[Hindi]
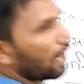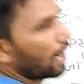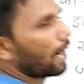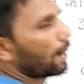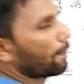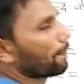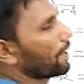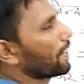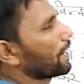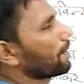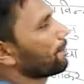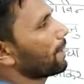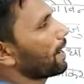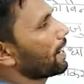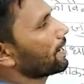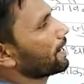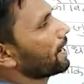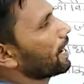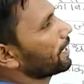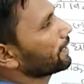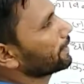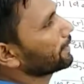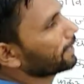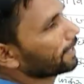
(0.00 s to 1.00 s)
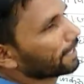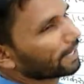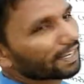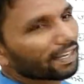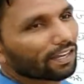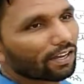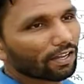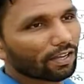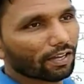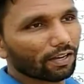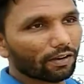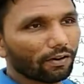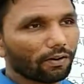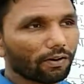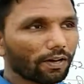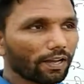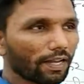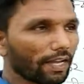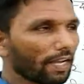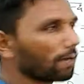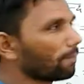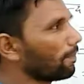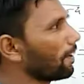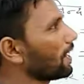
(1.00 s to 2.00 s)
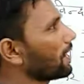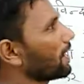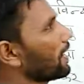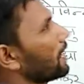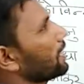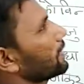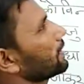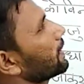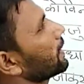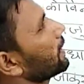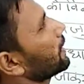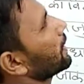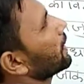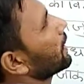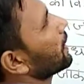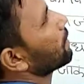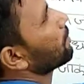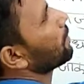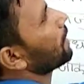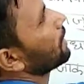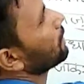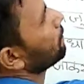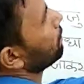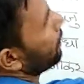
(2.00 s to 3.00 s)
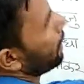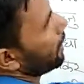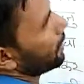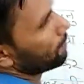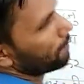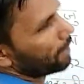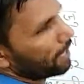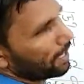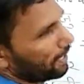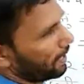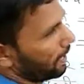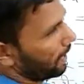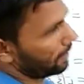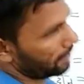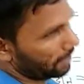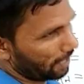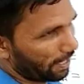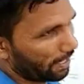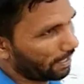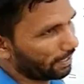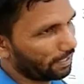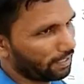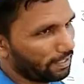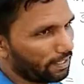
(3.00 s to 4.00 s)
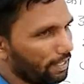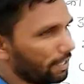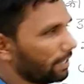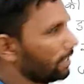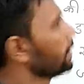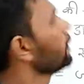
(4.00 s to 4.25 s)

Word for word: आप एक बार याद करेंगे एक बार याद करने के बाद बार बार याद आएगी ये